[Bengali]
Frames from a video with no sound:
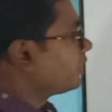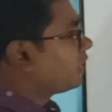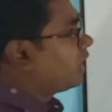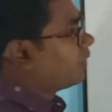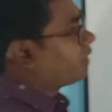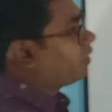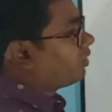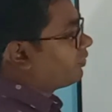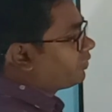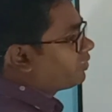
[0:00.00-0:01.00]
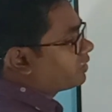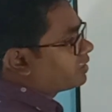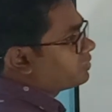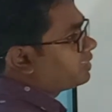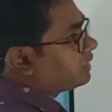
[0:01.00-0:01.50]
আমরা অপেক্ষকটা
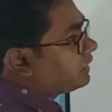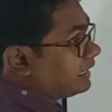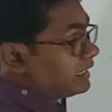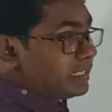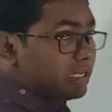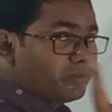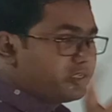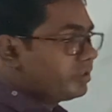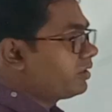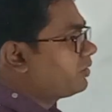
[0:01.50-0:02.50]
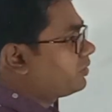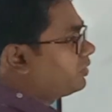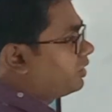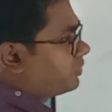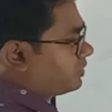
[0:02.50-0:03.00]
আসলে কি এই বিষয়টা কিন্তু
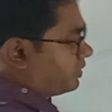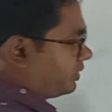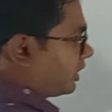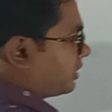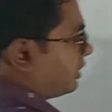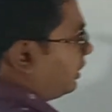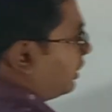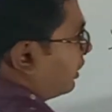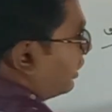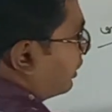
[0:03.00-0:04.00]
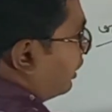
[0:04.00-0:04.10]
একটু যাচ্ছে তাহলে